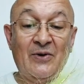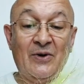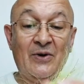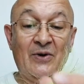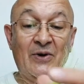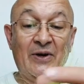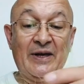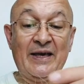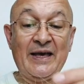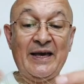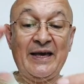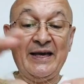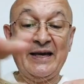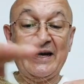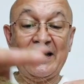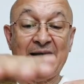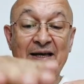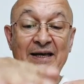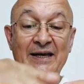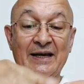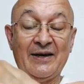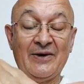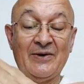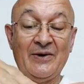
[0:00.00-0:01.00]
coloquei
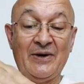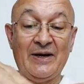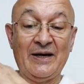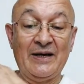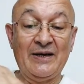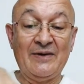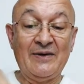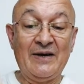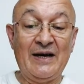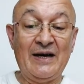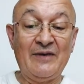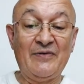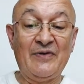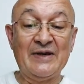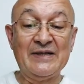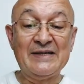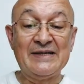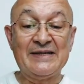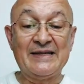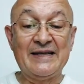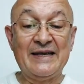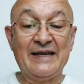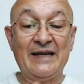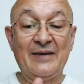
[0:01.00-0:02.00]
aqui agora,
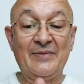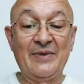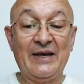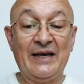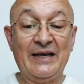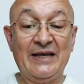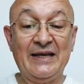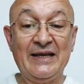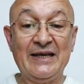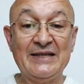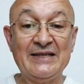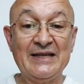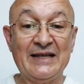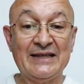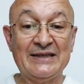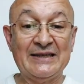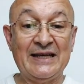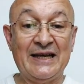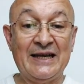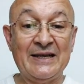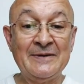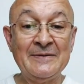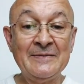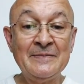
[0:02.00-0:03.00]
avancei a minha linha de
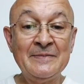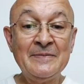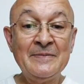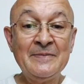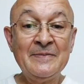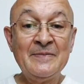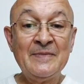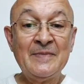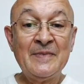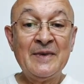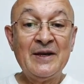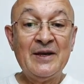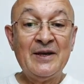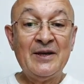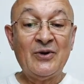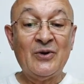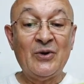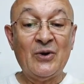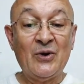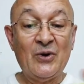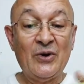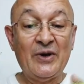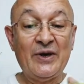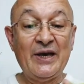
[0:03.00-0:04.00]
atar,
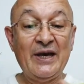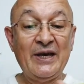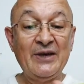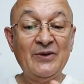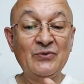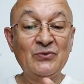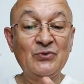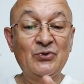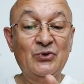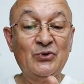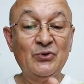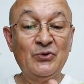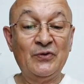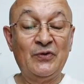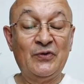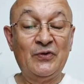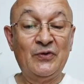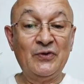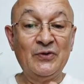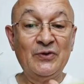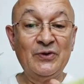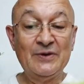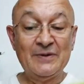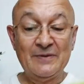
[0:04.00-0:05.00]
coloquei um
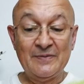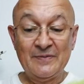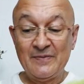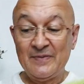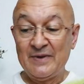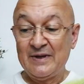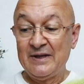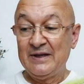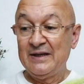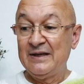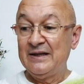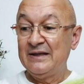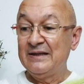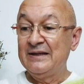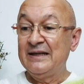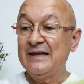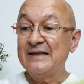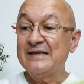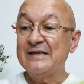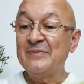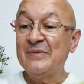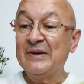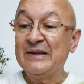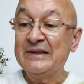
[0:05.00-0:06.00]
tufo
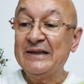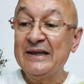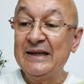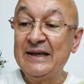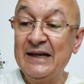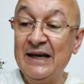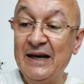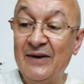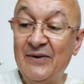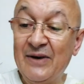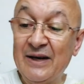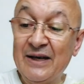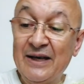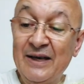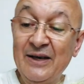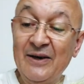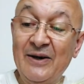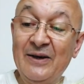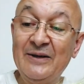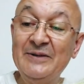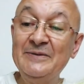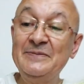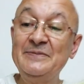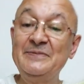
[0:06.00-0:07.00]
desse material aqui
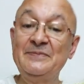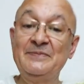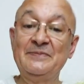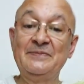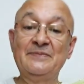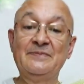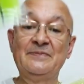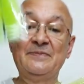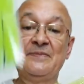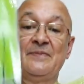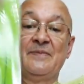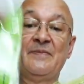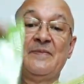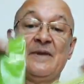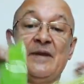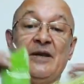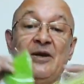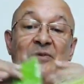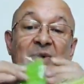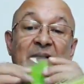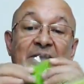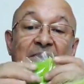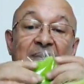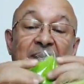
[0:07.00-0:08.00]
ó,
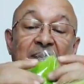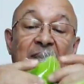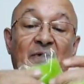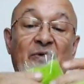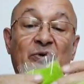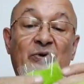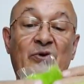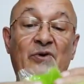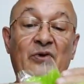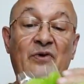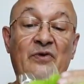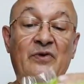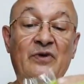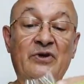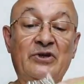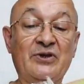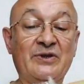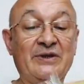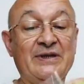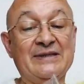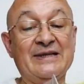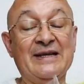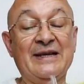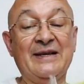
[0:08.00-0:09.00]
é um material novo,
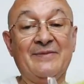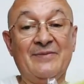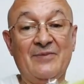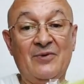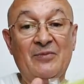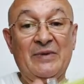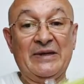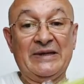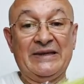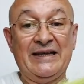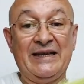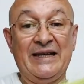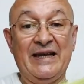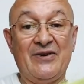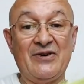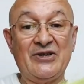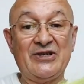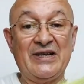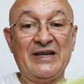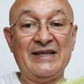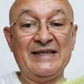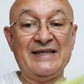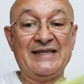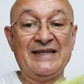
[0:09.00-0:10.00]
quer dizer, o material
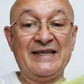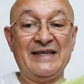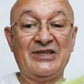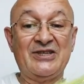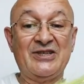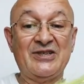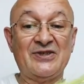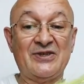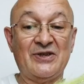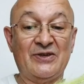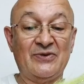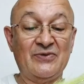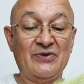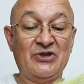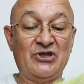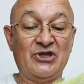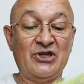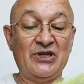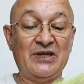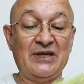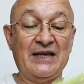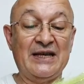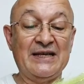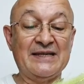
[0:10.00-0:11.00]
já existe, só não
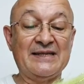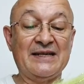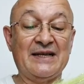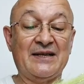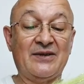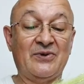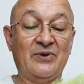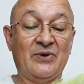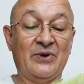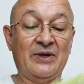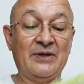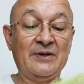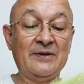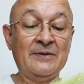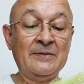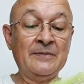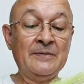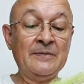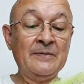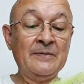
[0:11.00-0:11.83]
tinha essa cor.